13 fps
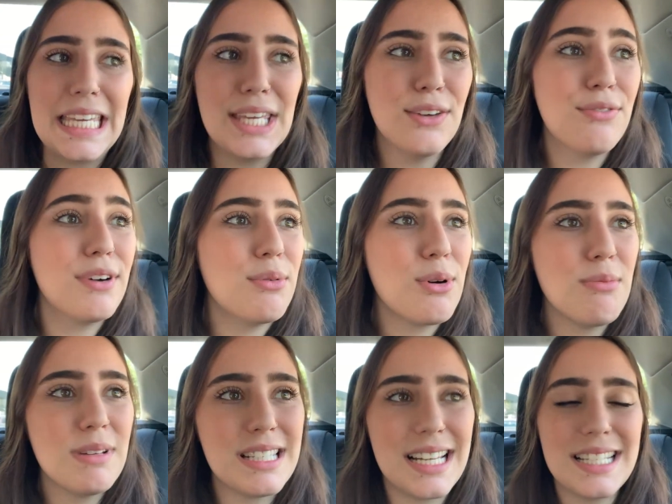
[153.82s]
E vamos
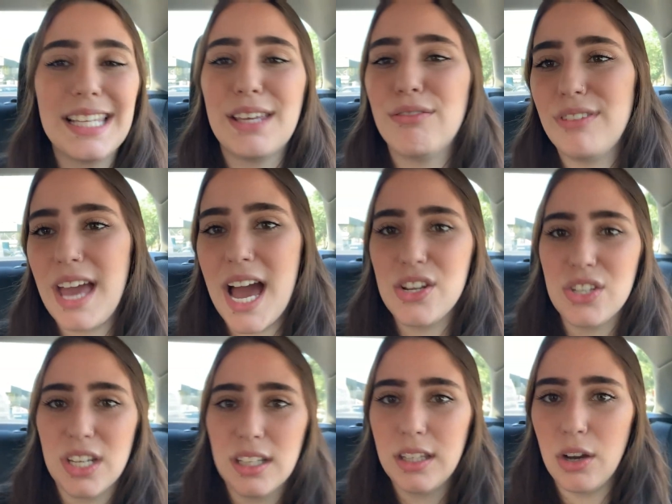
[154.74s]
começar a seguir
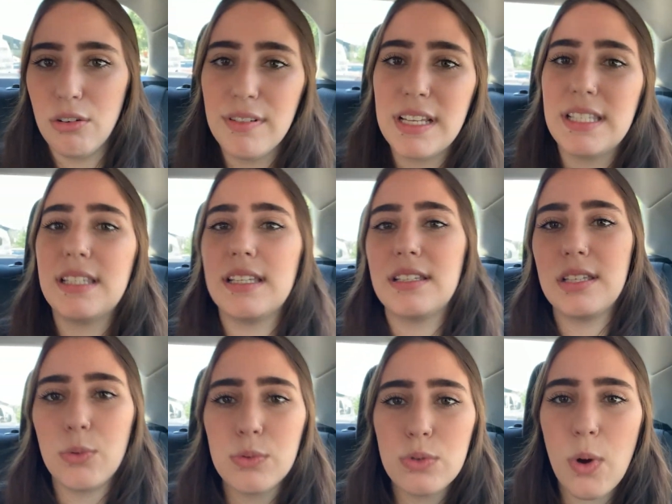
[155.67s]
viagem, então vai,
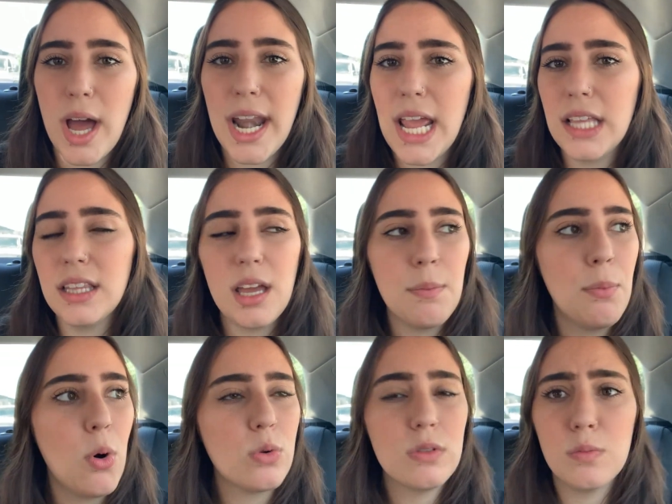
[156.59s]
são uns 40 e
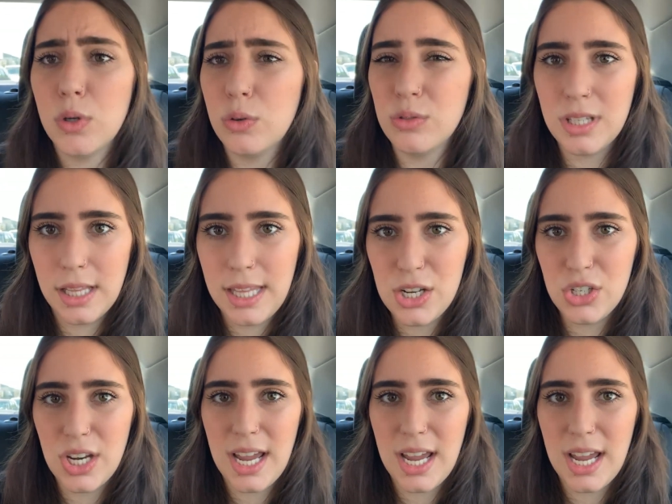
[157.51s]
poucos minutos até